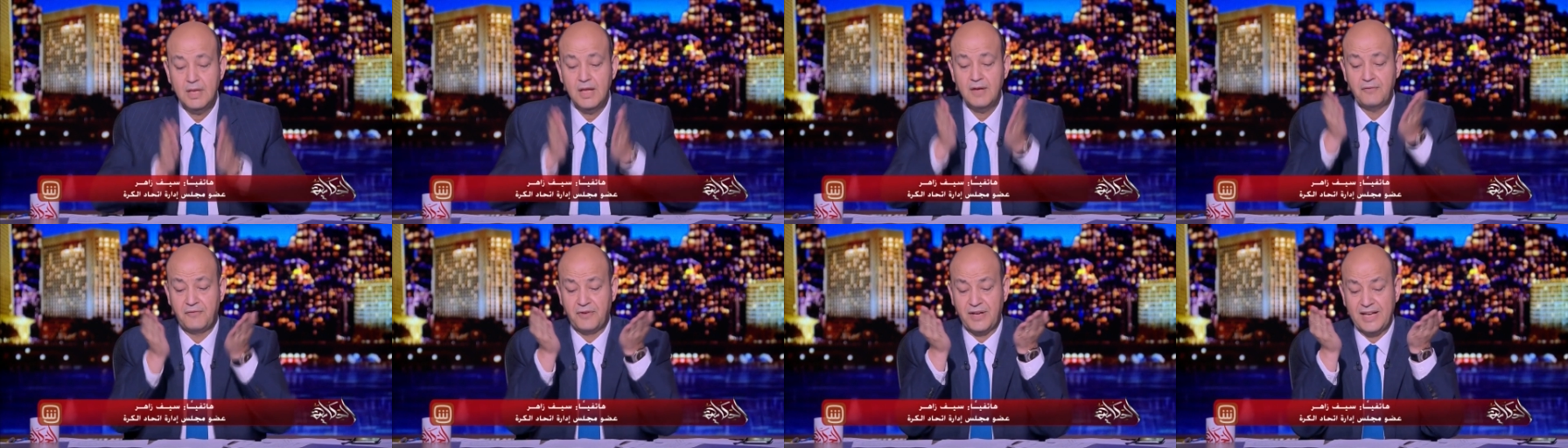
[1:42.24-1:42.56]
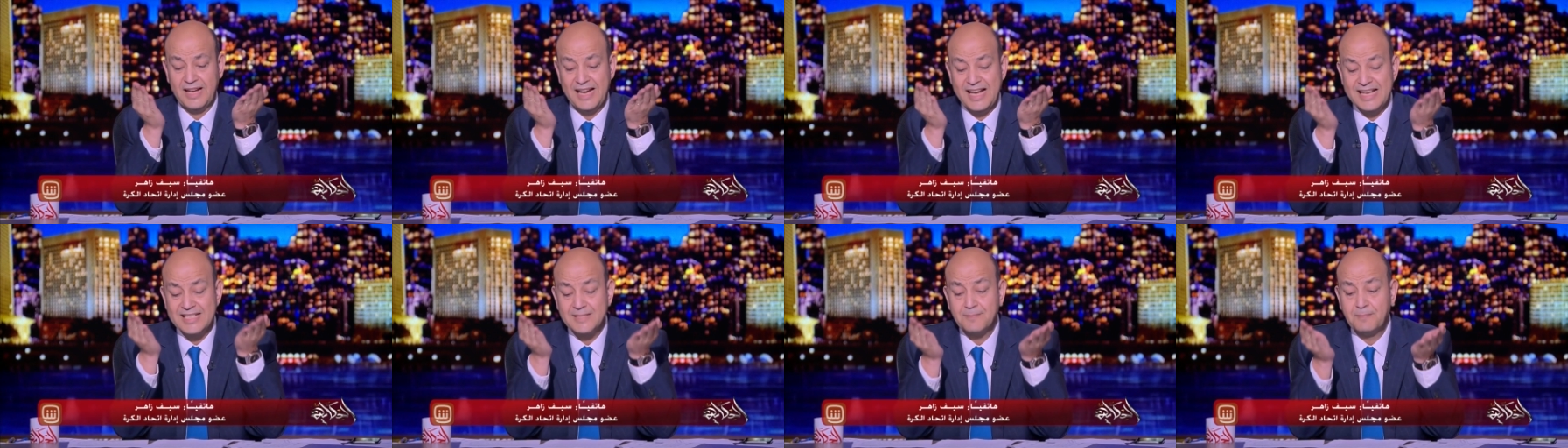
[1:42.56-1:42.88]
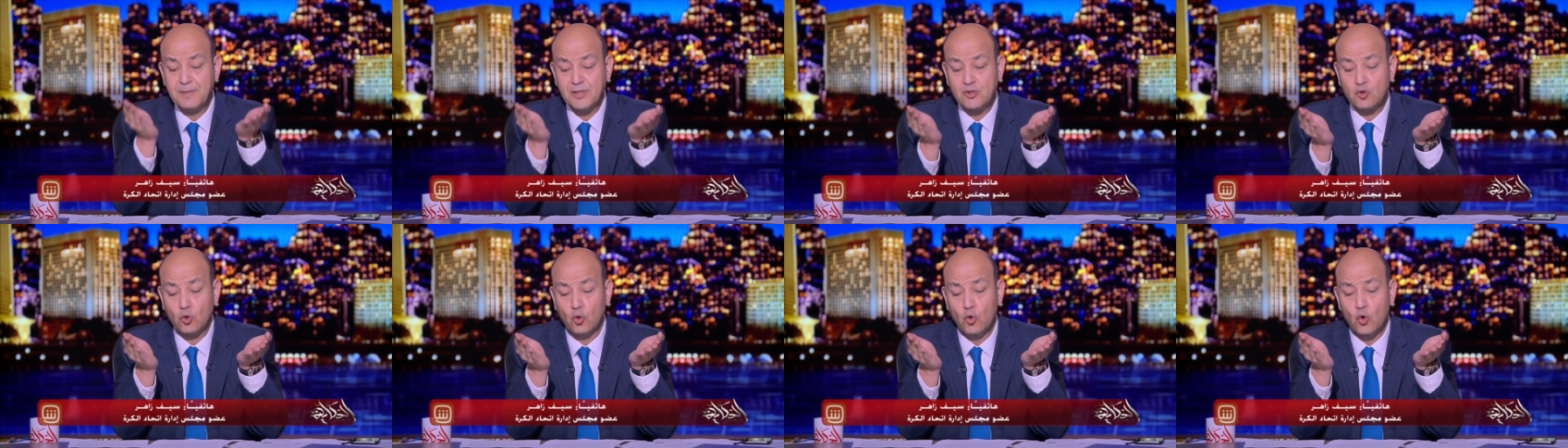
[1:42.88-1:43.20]
في ناس
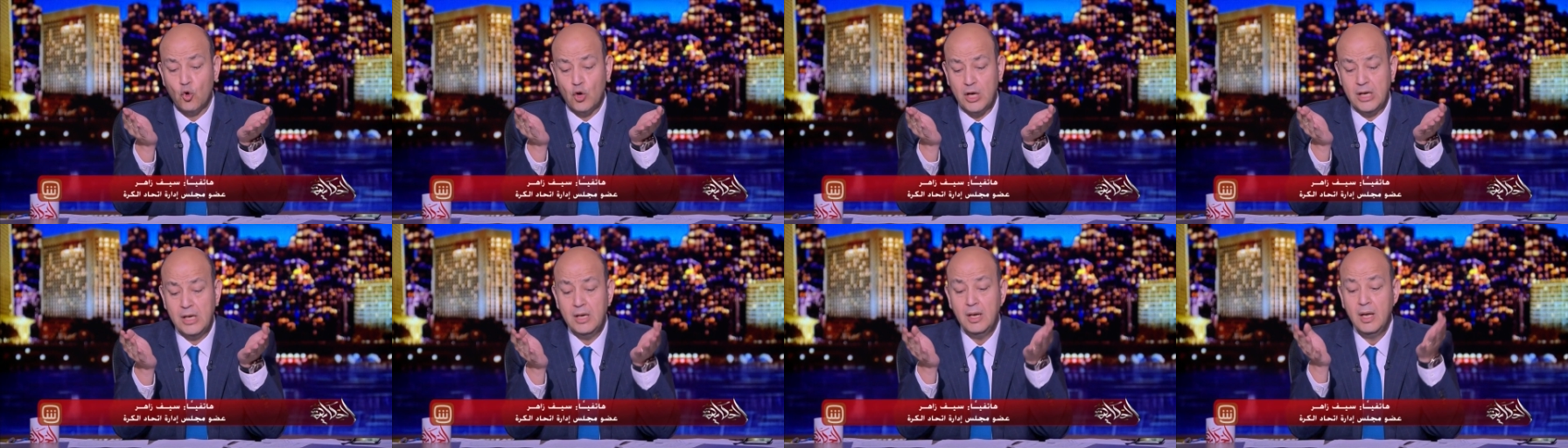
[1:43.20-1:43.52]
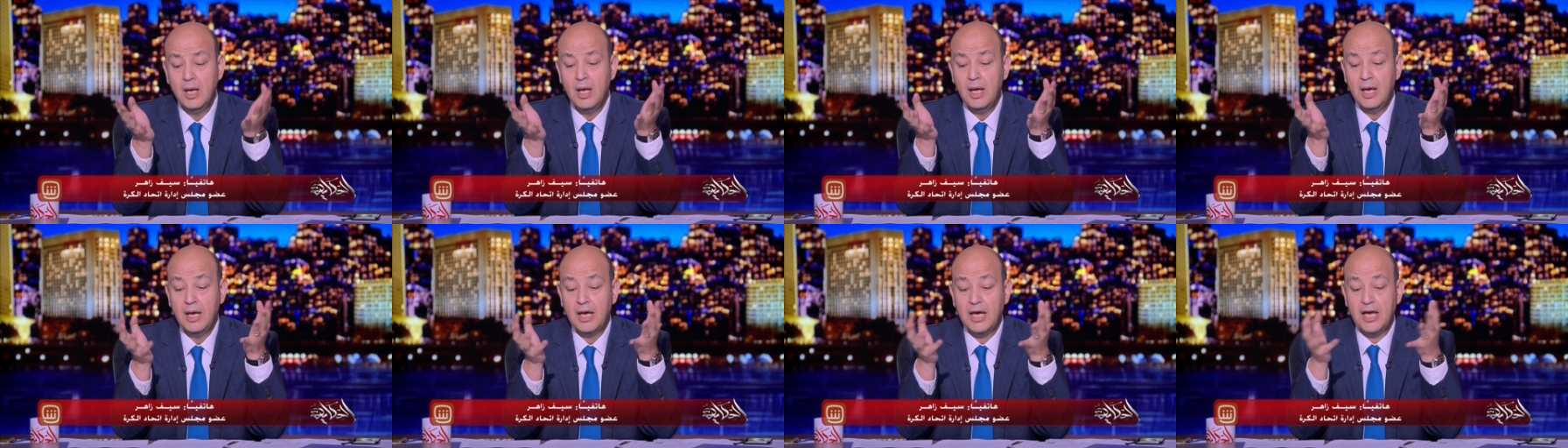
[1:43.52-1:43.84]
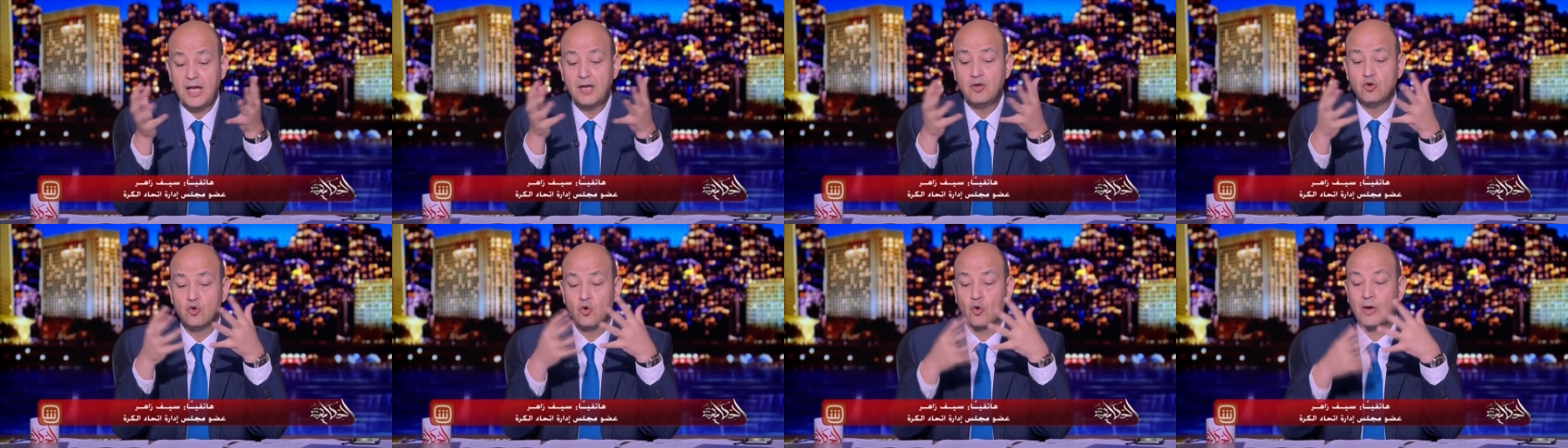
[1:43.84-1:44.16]
بتقول
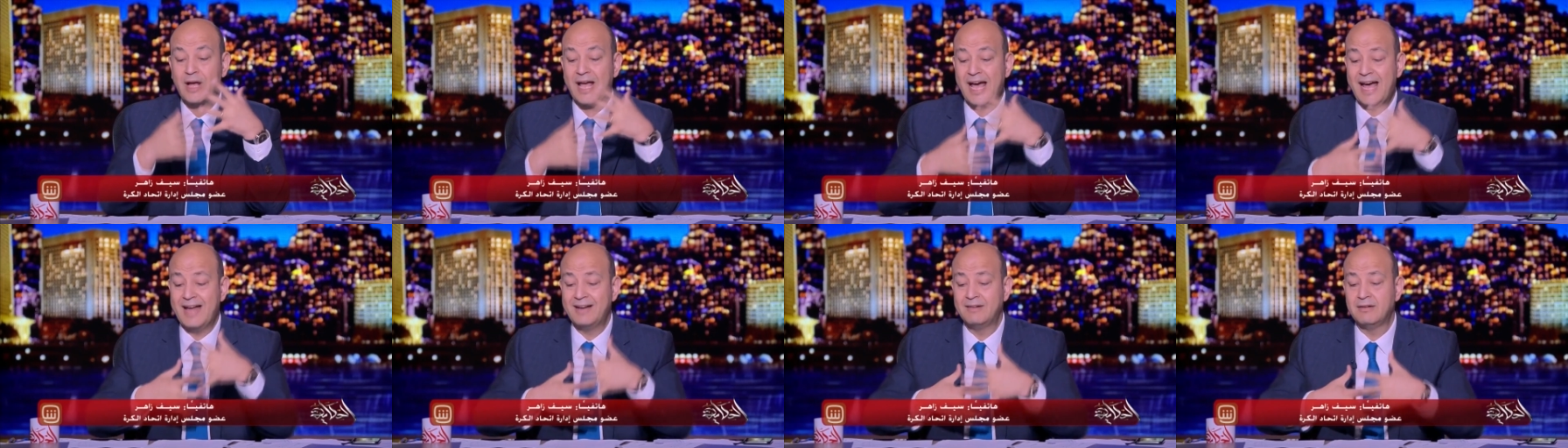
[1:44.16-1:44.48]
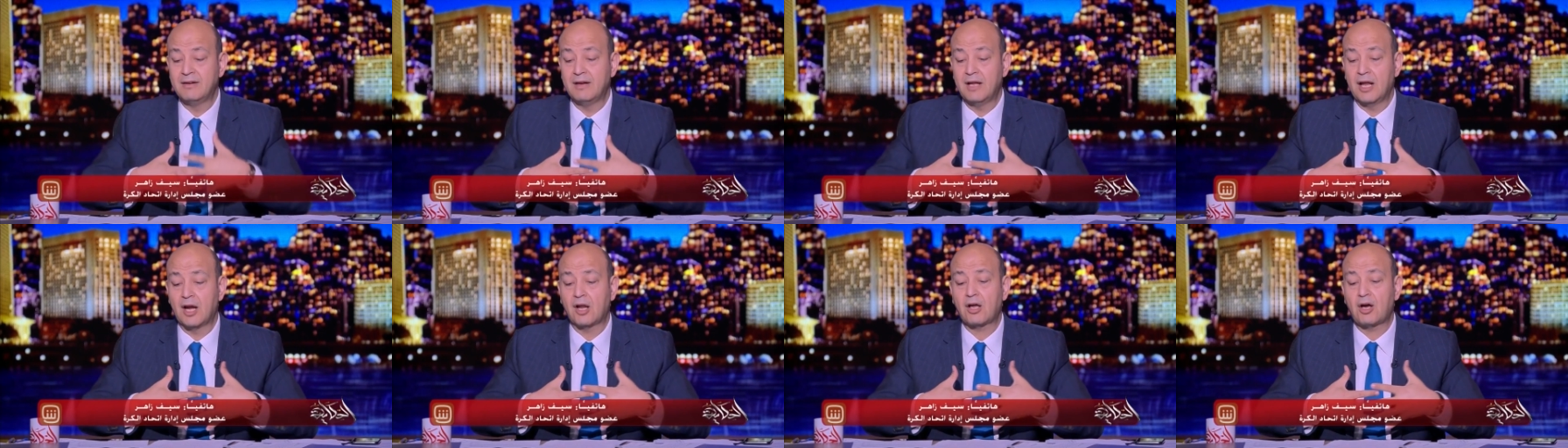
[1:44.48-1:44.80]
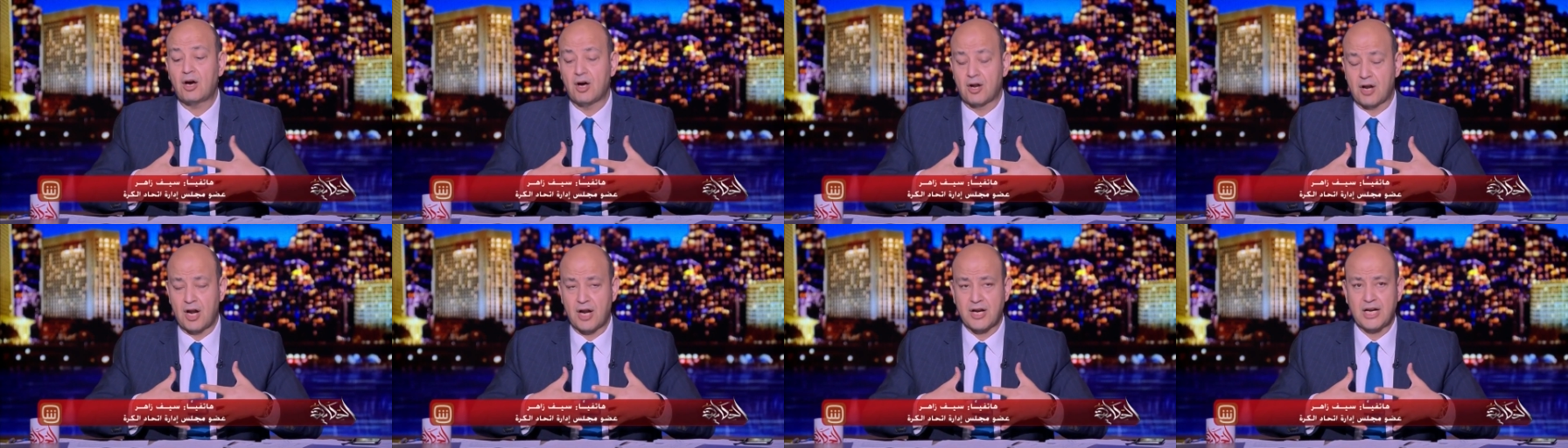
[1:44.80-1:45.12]
انه كان
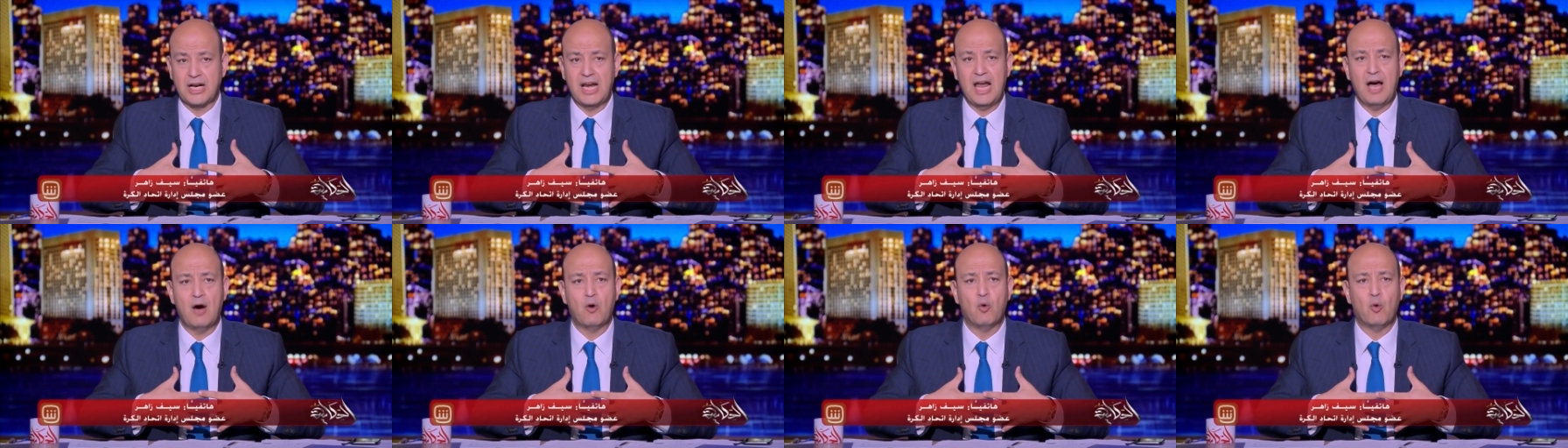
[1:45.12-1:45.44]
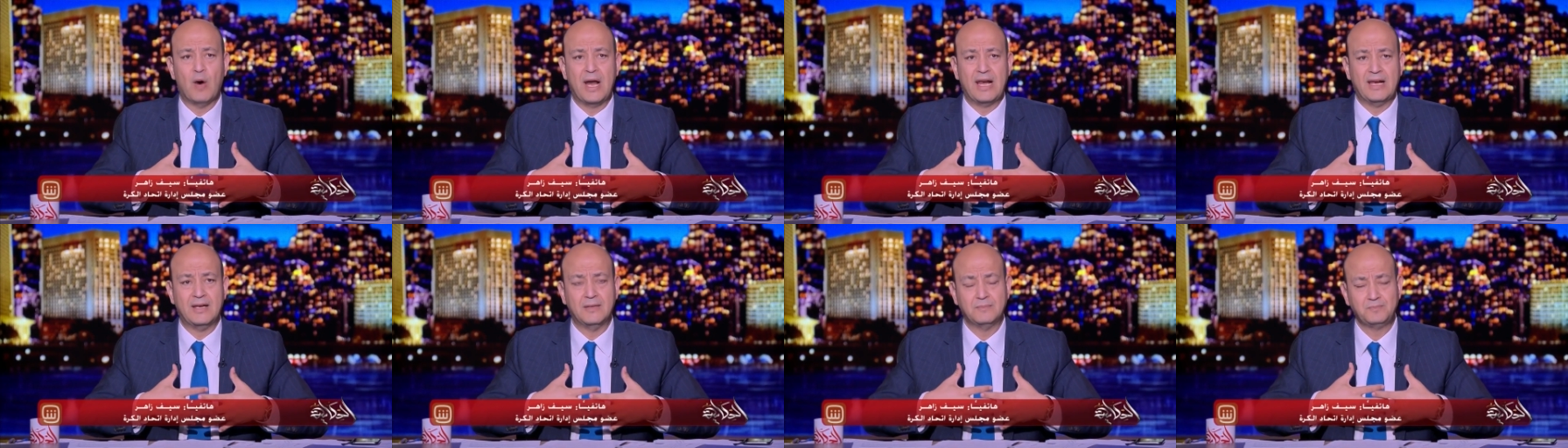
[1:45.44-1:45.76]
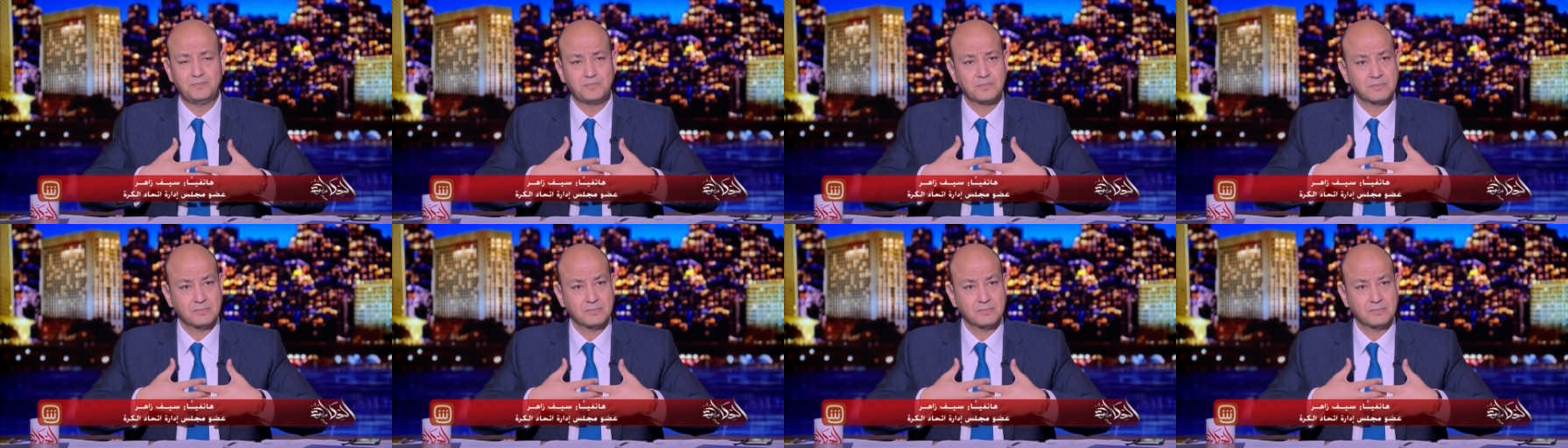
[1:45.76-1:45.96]
القرار الاول